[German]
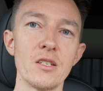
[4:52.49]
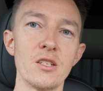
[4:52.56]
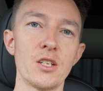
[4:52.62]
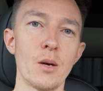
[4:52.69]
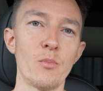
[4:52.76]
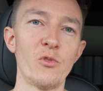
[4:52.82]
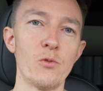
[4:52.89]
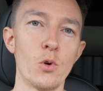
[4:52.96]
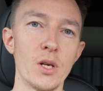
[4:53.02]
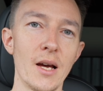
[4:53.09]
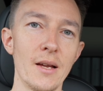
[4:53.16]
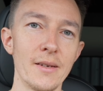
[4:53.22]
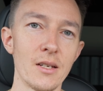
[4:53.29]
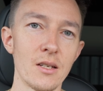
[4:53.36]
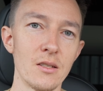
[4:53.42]
Ich habe von
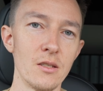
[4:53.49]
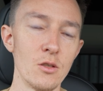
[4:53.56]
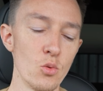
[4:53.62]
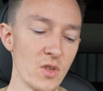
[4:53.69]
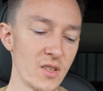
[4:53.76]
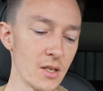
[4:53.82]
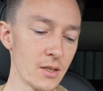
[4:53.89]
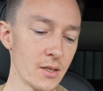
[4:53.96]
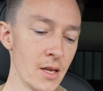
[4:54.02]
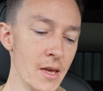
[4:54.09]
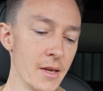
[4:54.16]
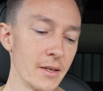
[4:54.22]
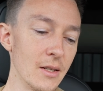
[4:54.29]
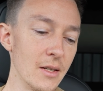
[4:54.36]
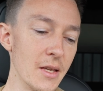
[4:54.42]
anderen Usern
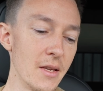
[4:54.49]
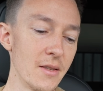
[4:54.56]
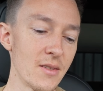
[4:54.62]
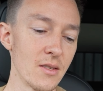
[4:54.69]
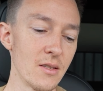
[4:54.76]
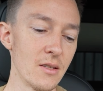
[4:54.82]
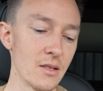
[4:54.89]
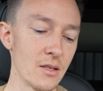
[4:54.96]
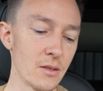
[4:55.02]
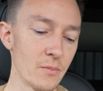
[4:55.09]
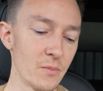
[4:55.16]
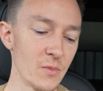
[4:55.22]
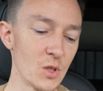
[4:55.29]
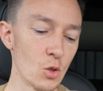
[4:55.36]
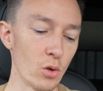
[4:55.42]
gelesen,
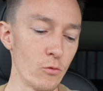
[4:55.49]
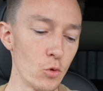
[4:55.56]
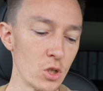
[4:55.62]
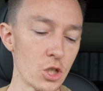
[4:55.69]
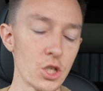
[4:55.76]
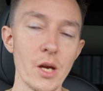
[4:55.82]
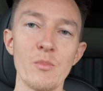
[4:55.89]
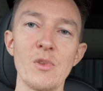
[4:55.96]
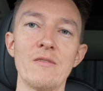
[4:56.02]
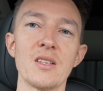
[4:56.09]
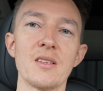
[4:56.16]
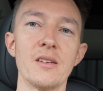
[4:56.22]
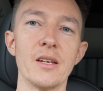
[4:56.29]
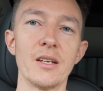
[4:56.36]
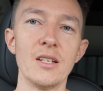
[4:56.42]
ähm, dort wurde scheinbar
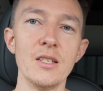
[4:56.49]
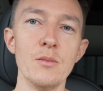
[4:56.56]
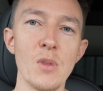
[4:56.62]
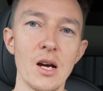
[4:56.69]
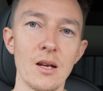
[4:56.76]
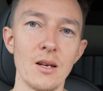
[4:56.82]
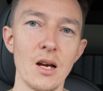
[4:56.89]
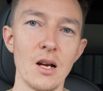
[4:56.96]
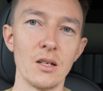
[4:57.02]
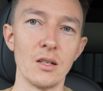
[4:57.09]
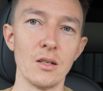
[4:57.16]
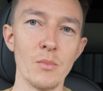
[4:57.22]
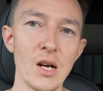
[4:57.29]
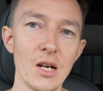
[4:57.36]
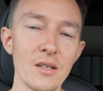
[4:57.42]
was an der Klimaanlage
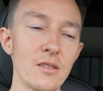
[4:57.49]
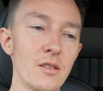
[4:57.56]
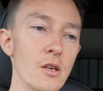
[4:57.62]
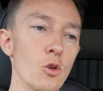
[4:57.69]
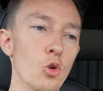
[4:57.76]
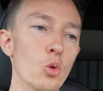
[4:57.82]
gemacht,